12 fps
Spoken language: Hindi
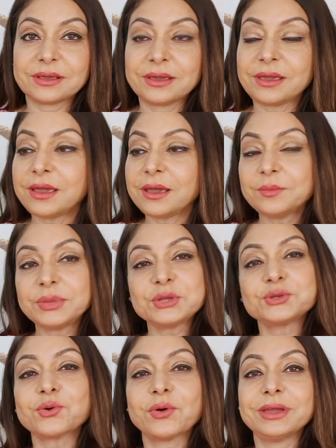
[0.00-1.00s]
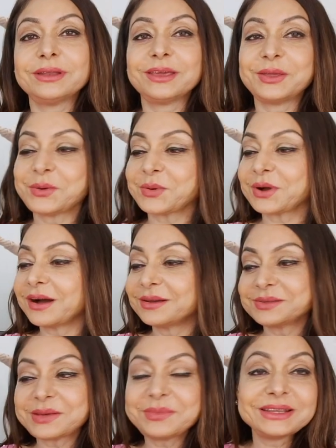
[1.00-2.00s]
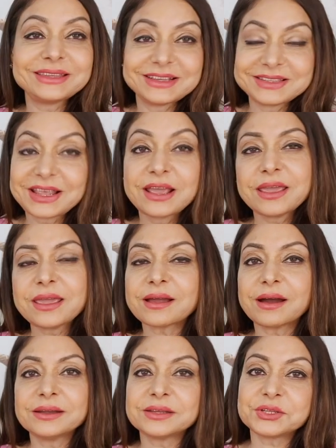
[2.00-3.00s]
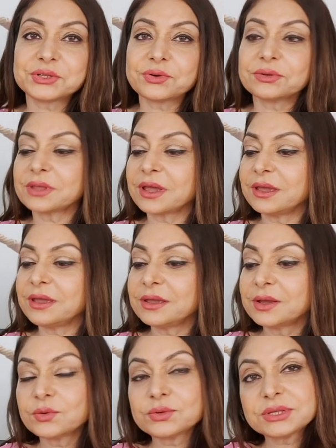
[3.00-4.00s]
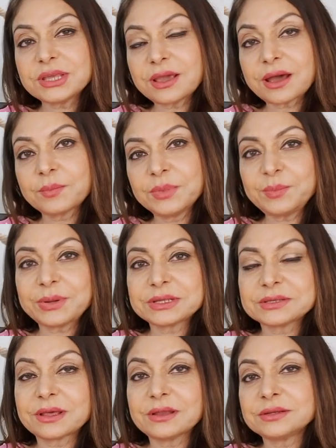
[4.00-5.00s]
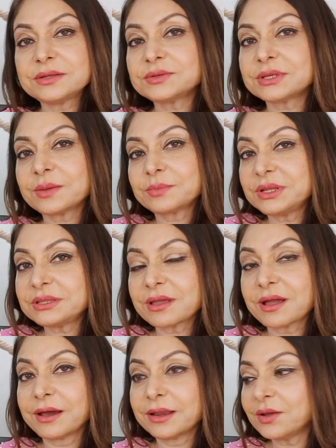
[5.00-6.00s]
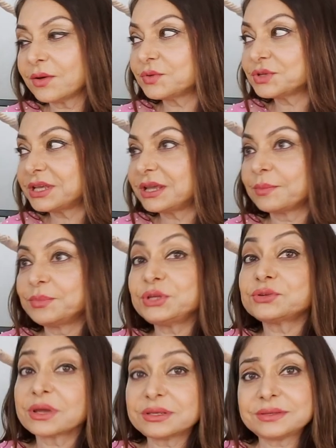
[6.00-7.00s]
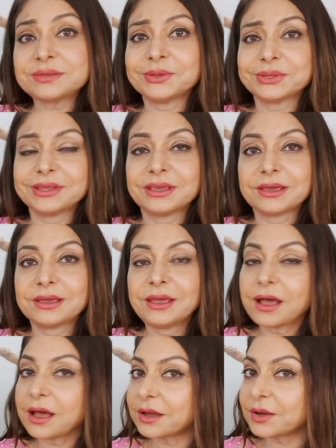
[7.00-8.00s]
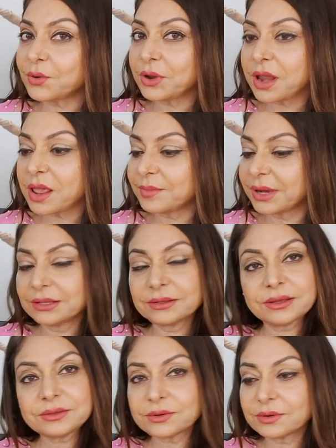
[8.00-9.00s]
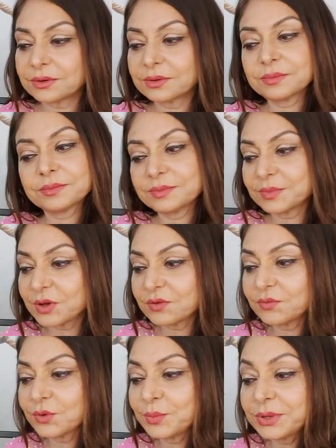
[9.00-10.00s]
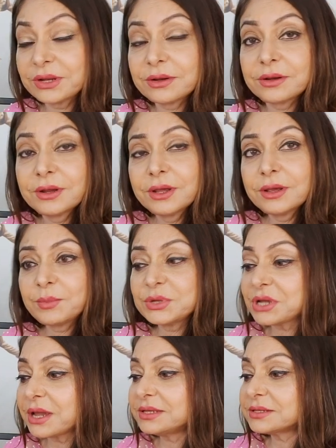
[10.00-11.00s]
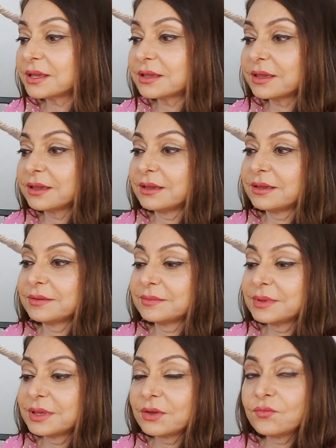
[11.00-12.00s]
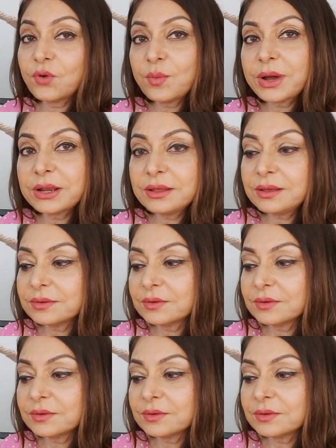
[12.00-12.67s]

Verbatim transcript: हैं फिर शो ही नहीं होगा ज़बरदस्त एक आर्टिस्ट जो होता है उसकी अपनी पर्सनालिटी उसकी अपनी तैयारी और उसकी अपनी चॉइसेस होती हैं अगर कोई नहीं मानता तो वो फिर बजाय इसके कि वो माने